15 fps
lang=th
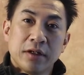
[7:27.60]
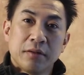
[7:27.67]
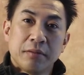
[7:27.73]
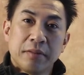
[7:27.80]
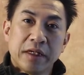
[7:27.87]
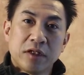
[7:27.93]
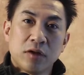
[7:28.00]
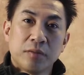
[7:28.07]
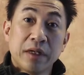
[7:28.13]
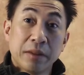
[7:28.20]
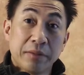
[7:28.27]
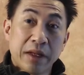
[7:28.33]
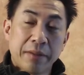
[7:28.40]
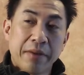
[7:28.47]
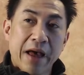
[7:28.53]
ไม่ต้องเหมือน
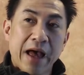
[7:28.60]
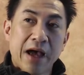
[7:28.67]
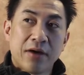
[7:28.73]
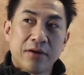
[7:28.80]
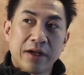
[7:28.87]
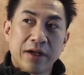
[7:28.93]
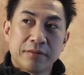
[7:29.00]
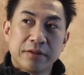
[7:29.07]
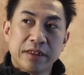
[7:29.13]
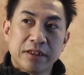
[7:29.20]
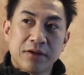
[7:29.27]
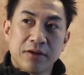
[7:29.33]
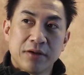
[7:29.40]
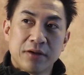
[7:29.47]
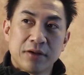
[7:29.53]
PayPal นะครับที่
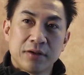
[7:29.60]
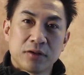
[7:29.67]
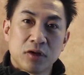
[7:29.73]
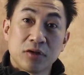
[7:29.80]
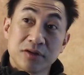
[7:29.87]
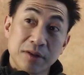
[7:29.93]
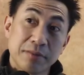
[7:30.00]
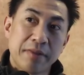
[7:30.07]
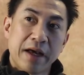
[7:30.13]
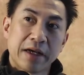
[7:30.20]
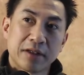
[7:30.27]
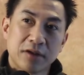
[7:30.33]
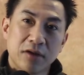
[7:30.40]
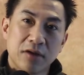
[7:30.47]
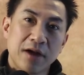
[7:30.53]
ต้องต้องสมัคร
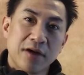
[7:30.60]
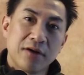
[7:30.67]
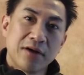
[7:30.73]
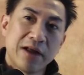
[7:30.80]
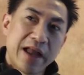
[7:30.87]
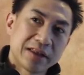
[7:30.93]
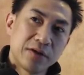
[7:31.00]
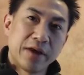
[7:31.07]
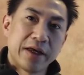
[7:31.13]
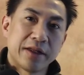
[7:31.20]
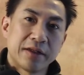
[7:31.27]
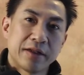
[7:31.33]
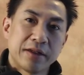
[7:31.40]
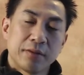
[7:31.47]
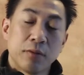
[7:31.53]
ต้องเข้า Activate
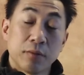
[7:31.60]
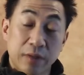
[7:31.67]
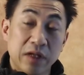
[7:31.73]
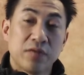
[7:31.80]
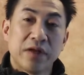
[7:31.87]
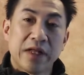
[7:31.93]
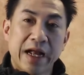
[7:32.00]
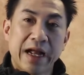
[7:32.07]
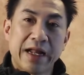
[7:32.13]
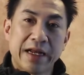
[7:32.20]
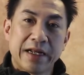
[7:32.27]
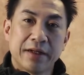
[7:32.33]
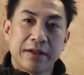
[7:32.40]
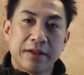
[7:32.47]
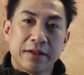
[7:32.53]
ผมคิดว่าอย่างนั้น
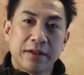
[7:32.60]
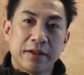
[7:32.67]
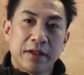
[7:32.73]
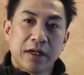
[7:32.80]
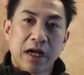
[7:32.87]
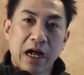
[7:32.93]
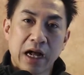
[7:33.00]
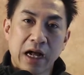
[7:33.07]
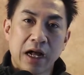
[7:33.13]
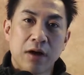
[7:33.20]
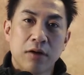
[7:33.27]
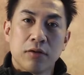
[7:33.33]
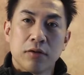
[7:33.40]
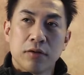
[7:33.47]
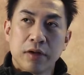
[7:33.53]
นะเขา
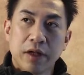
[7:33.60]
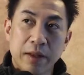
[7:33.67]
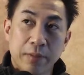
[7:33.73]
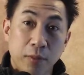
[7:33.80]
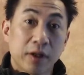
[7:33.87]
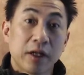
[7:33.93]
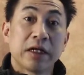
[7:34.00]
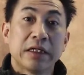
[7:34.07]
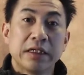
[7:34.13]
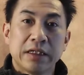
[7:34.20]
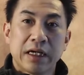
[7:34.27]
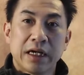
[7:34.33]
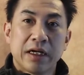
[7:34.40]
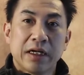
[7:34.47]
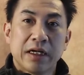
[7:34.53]
เหตุผลก็คือ
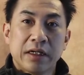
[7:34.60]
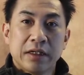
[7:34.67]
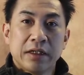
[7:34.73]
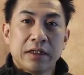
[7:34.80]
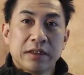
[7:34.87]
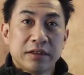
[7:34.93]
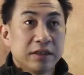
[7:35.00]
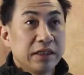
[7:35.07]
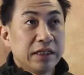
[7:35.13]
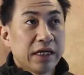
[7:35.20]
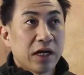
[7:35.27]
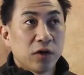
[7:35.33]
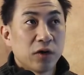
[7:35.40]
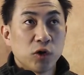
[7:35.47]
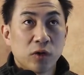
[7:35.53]
ที่
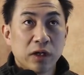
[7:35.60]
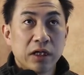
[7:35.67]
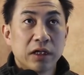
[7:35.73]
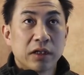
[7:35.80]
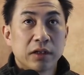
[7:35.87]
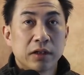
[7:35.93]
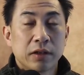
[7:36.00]
เขายกเลิก